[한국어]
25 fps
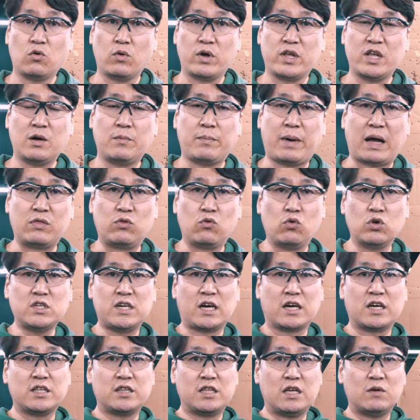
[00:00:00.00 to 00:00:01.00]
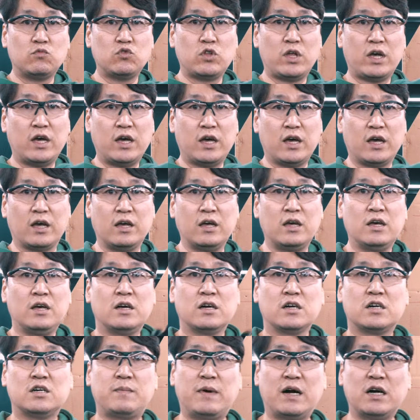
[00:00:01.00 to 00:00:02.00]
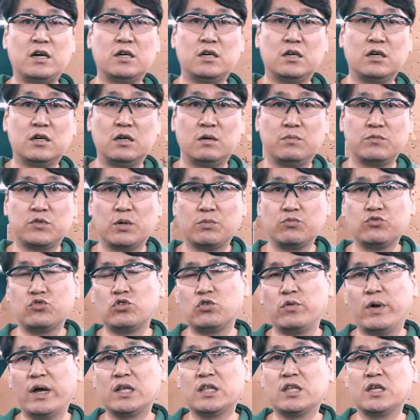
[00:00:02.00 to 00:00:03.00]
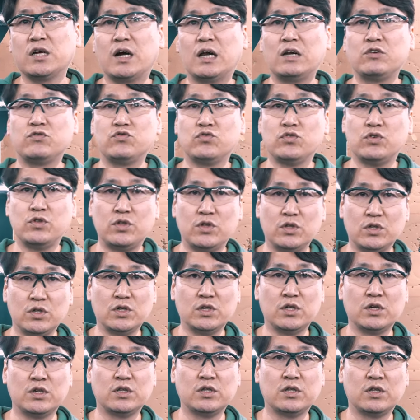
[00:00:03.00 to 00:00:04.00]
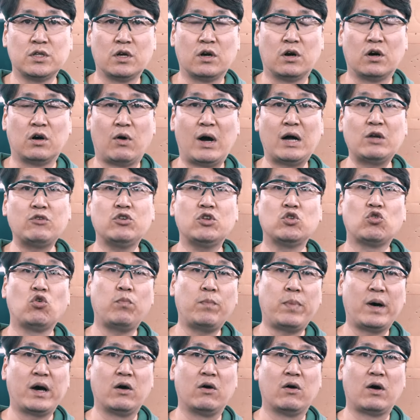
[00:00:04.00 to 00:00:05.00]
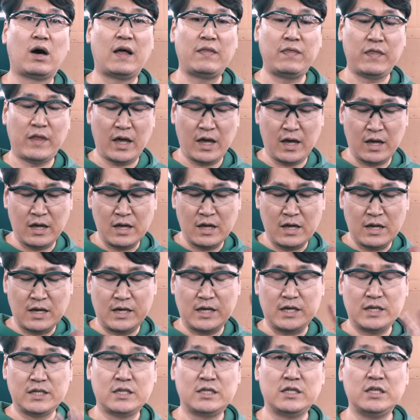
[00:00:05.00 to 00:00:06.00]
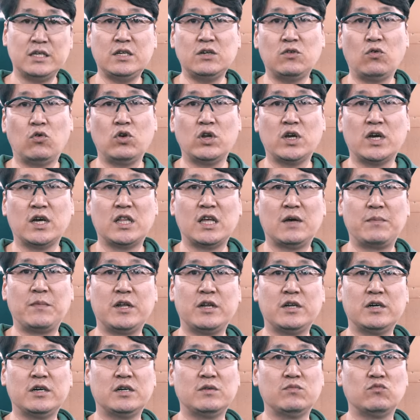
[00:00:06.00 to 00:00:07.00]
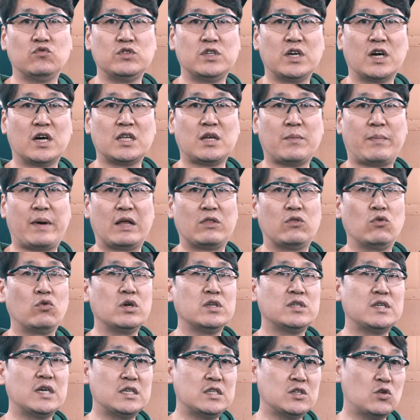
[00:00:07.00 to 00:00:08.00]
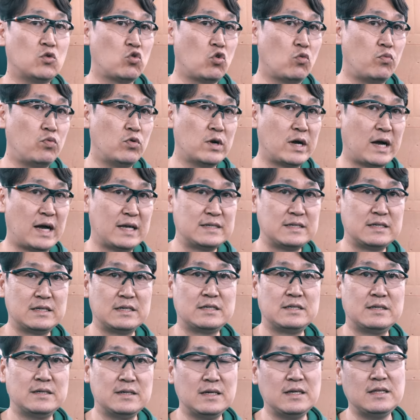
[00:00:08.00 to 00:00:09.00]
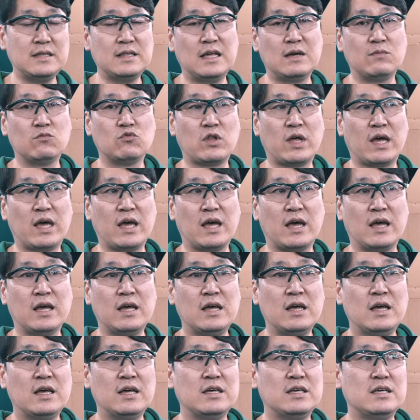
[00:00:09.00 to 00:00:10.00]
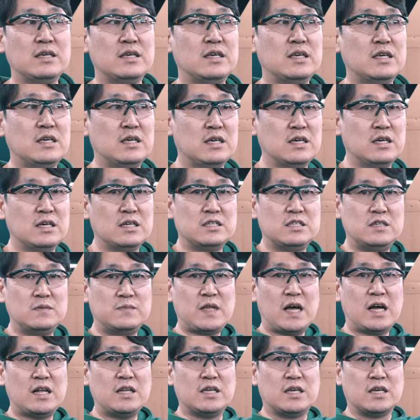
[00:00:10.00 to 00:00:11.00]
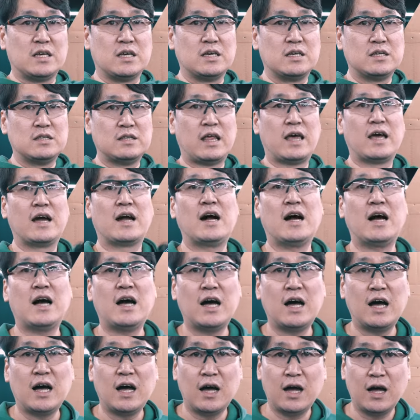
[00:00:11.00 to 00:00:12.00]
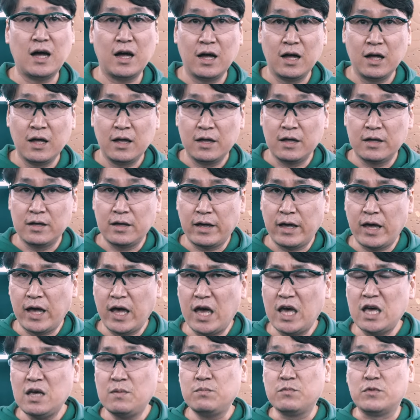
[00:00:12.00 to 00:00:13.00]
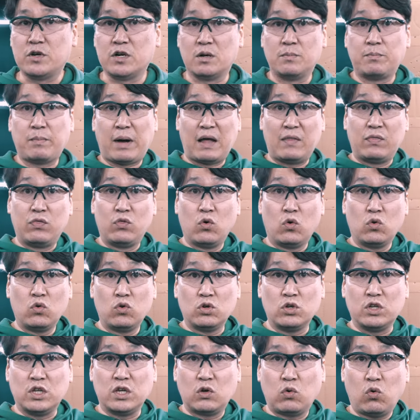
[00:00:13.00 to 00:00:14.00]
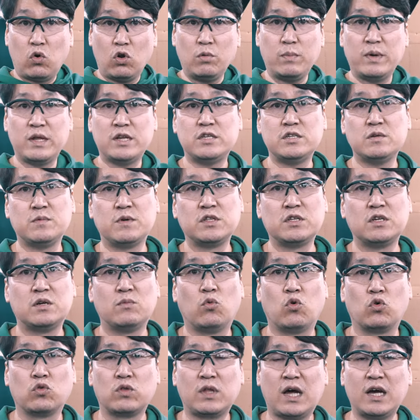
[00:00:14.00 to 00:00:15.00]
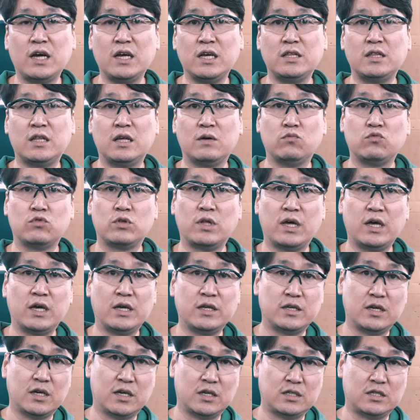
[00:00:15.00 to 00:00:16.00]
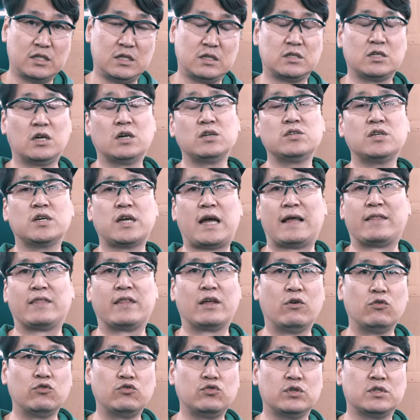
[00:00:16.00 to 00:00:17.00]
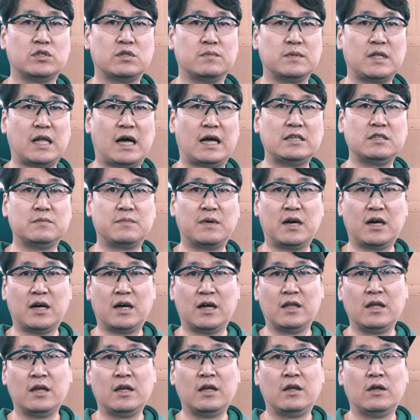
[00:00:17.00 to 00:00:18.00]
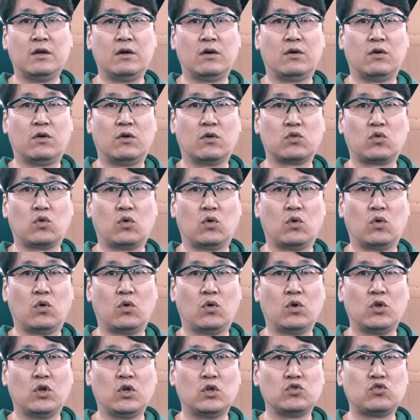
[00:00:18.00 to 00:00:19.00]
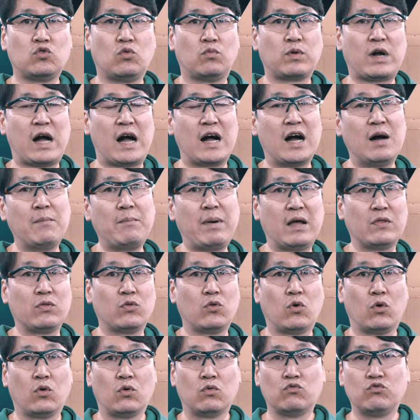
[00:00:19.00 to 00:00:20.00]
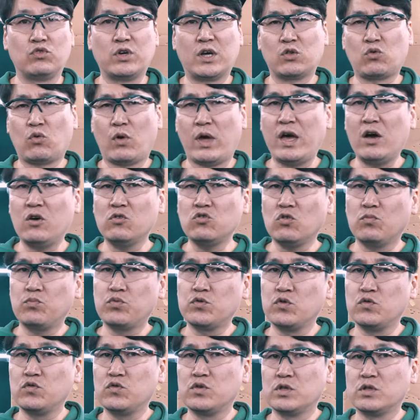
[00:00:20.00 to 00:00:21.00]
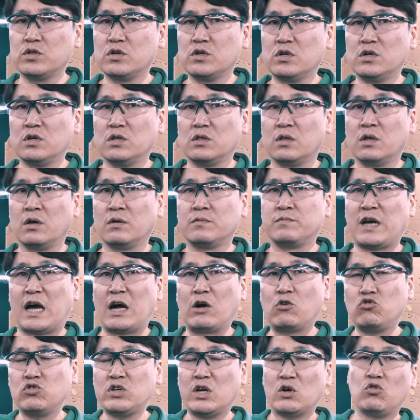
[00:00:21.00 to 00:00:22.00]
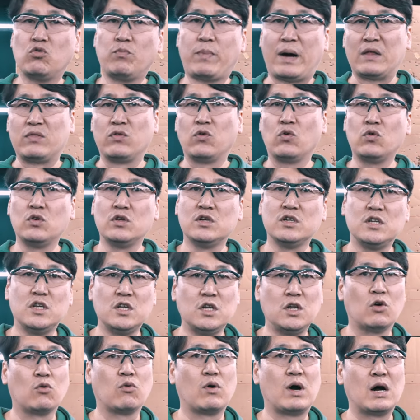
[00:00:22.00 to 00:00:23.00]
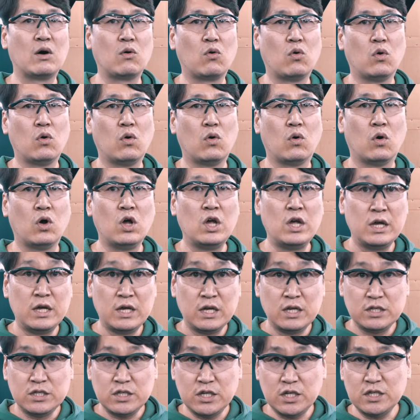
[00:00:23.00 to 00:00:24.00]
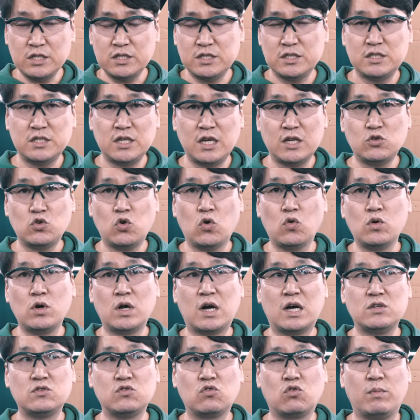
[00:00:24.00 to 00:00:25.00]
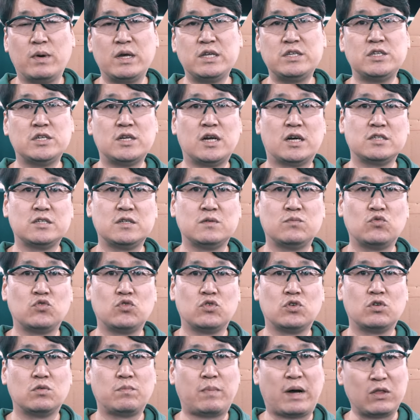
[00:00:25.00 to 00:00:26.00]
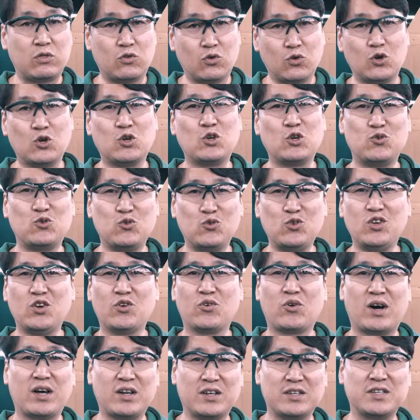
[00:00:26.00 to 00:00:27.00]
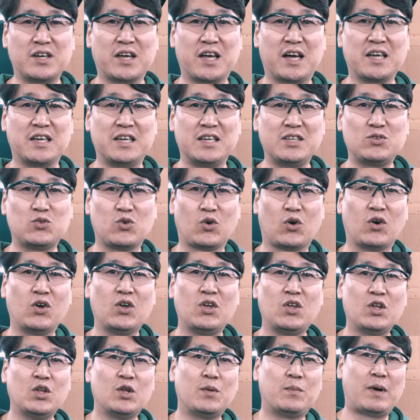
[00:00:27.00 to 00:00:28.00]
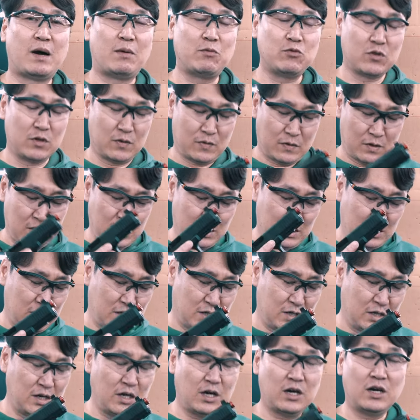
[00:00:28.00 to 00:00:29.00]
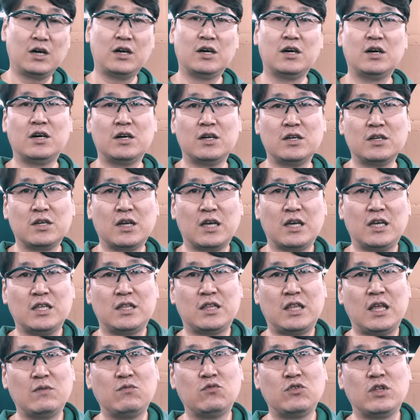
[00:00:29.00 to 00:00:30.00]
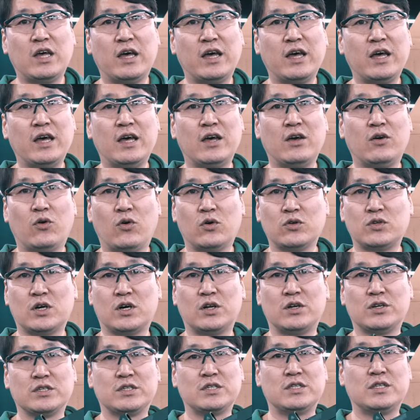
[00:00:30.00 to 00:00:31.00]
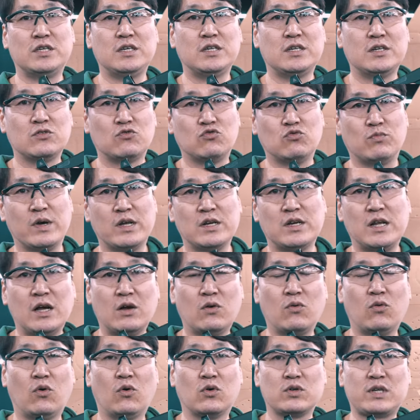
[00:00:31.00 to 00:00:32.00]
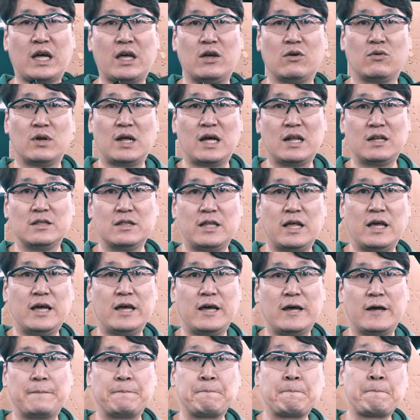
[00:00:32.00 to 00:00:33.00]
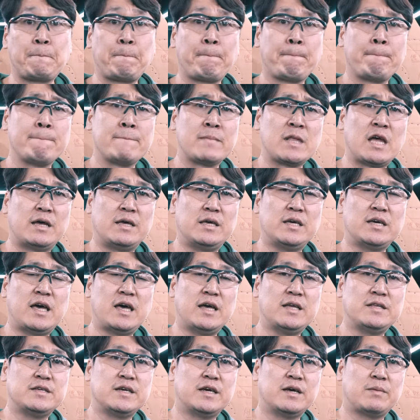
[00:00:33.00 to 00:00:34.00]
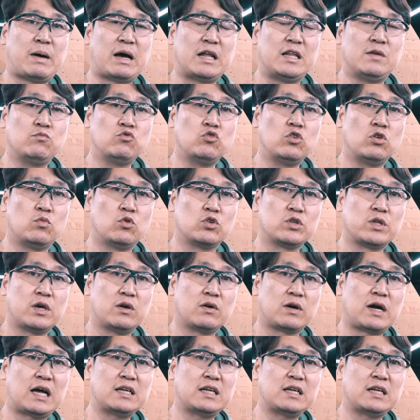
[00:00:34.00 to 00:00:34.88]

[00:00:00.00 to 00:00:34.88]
왜냐하면 반동이 작기 때문에 그만큼 점수를 획득할 수 있는 어, 확률이 높아요. 한데 이 스틸을 올리게 되면은 문제가 이제 반동이 세지고 높은 가스를 쓰기 때문에 이 집탄이 내가 에 A물, 반동을 리콜 매니지먼트를 못하기 때문에 이제 성적이 안 나올 수 있습니다. 하지만 어, 또좀 강한 반동, 우리가 또 에어소프트 유저들은 자꾸 자꾸 반동을 늘리려고 하고 실제 총을 가지고 매치를 하시는 분들은 반동을 줄이려고 하는 성향이 있죠. 아무튼 그렇기 때문에 어, 저는 스틸을 구매를 했고 사용을 하는데 이게 이제 많이 물어보세요.